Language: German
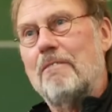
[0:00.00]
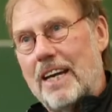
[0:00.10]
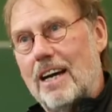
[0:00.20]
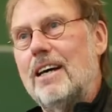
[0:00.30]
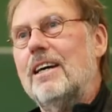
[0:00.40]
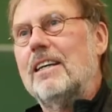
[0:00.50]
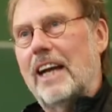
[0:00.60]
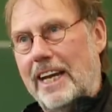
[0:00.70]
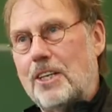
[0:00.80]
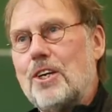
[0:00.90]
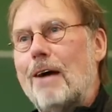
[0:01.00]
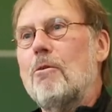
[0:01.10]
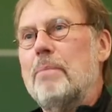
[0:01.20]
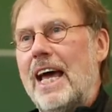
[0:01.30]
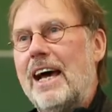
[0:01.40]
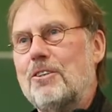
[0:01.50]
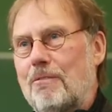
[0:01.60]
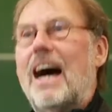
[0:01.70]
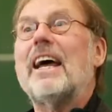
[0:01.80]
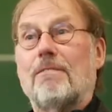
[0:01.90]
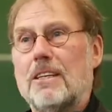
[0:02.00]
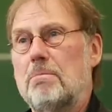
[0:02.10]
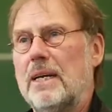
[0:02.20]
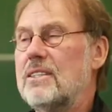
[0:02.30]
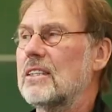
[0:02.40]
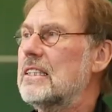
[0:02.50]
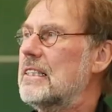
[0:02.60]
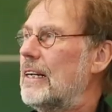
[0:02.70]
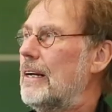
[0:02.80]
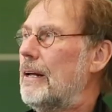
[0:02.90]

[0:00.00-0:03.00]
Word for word: Wer Rechtschreibung beherrscht, war etwas Besseres.